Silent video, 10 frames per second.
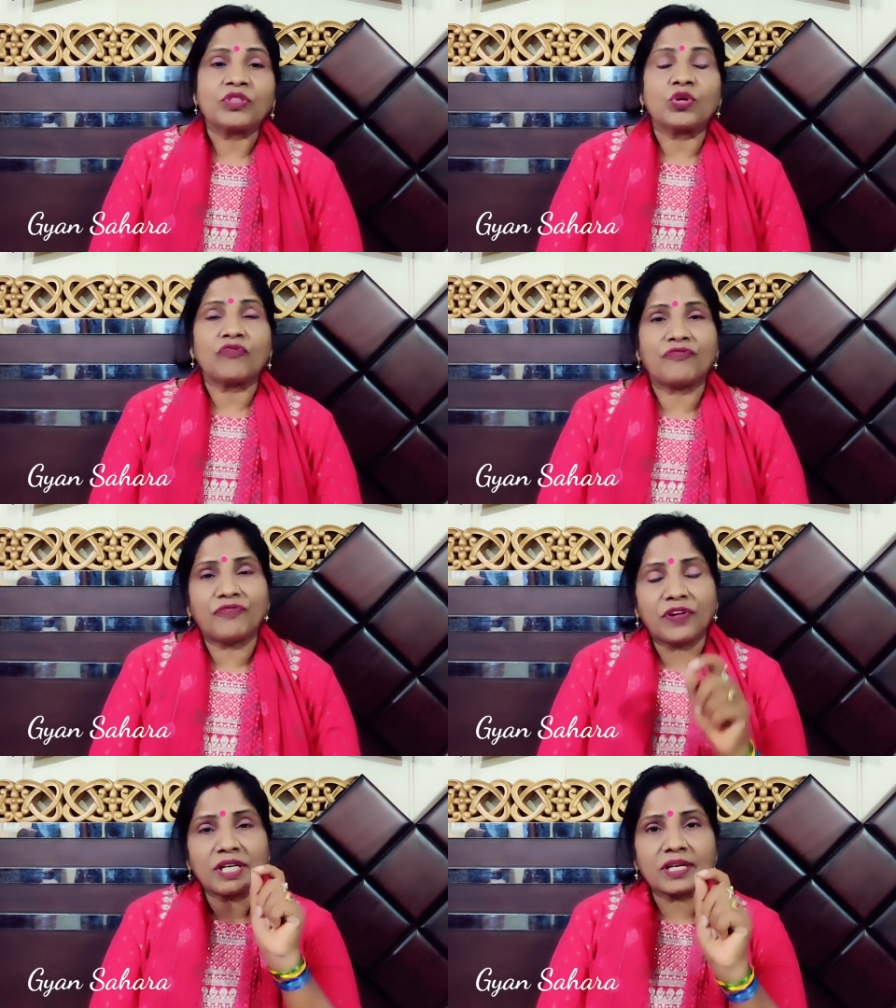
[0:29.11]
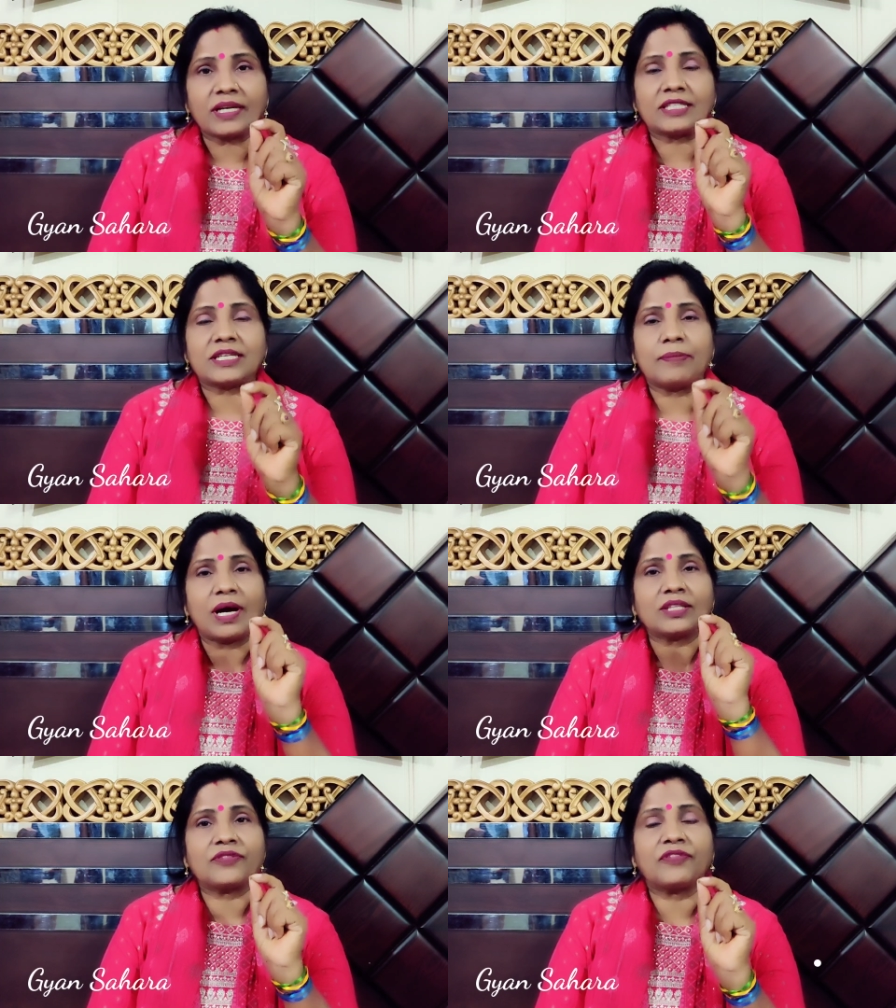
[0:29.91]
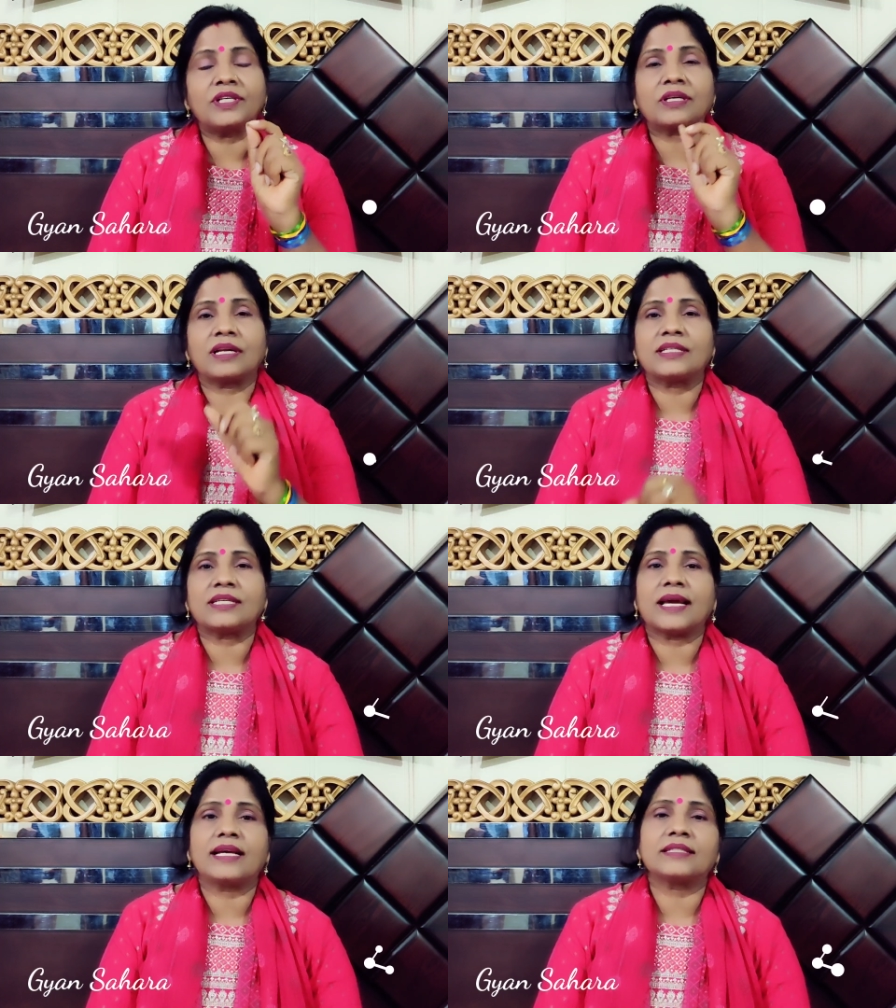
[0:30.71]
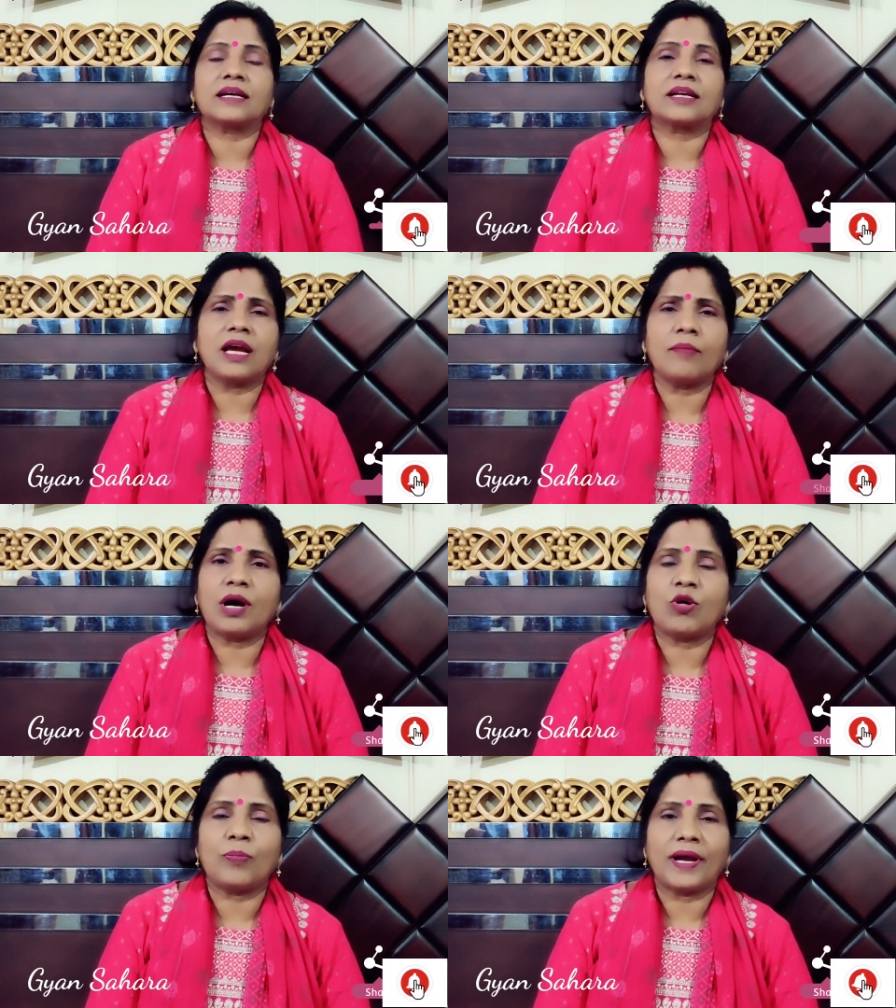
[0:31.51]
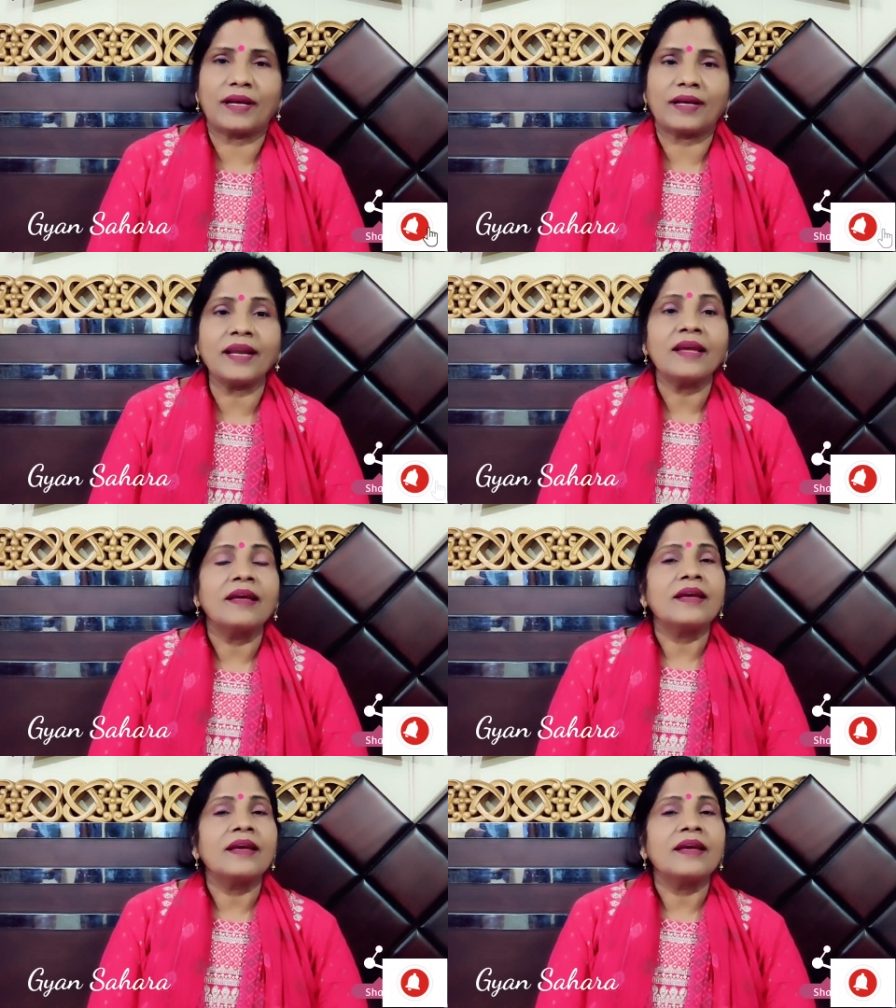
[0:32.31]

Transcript: तो फिट करी से मात फिट करी से ऐसा क्या महा उपाय करें